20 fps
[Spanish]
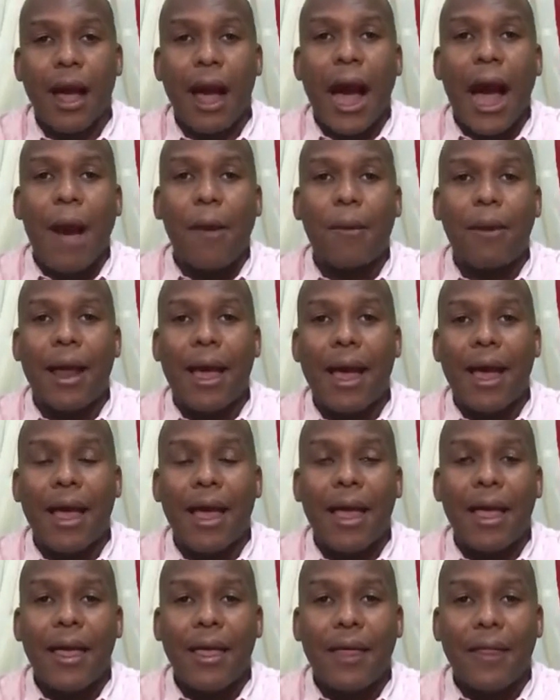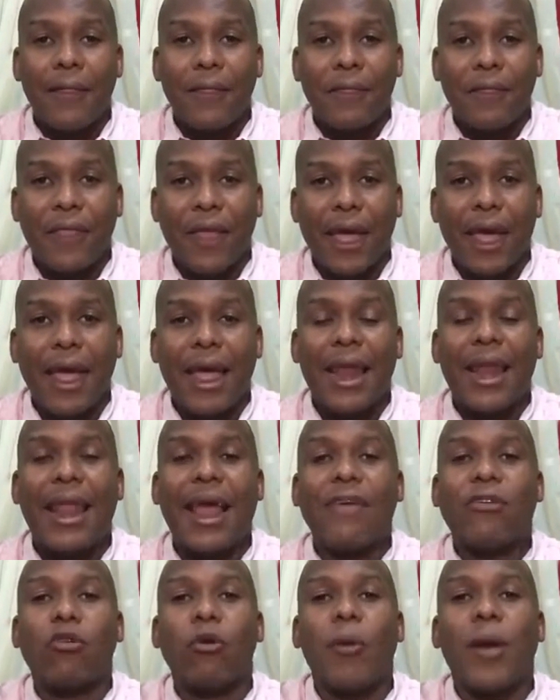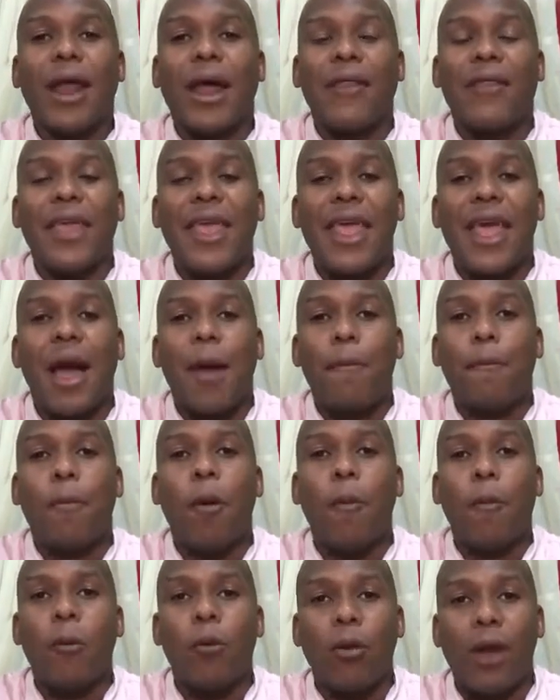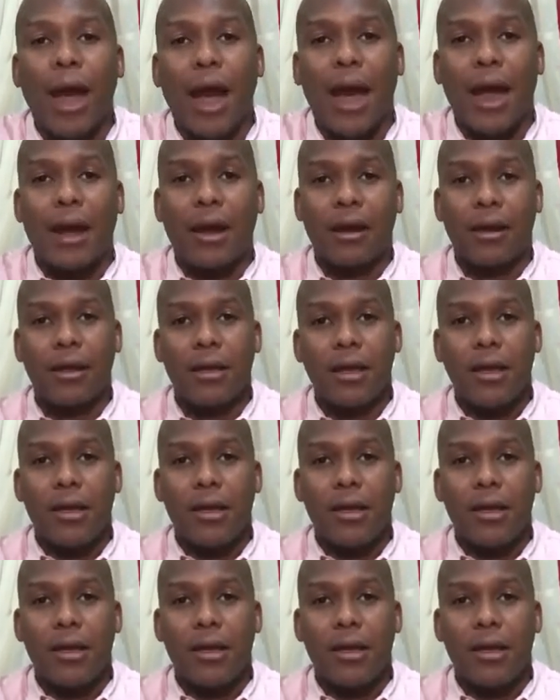habla de la soberanía popular